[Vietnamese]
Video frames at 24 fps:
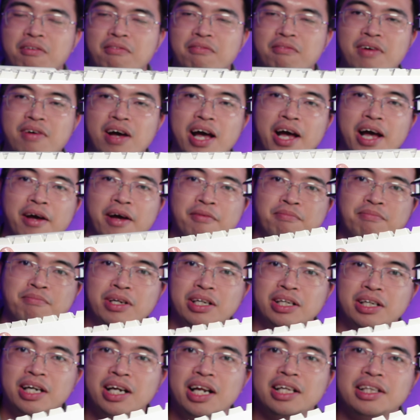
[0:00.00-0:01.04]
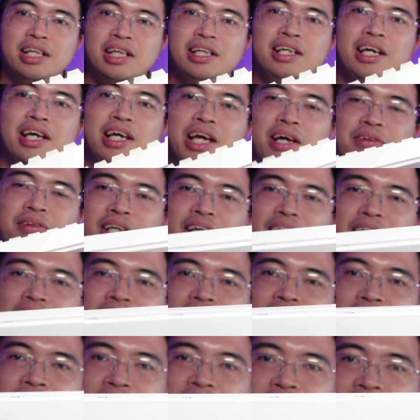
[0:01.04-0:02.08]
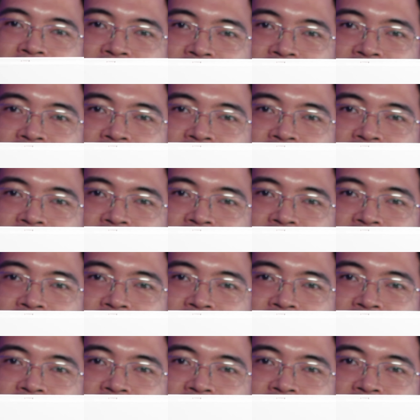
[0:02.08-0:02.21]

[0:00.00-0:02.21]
Và mình rất là thích cái kiểu thiết kế này.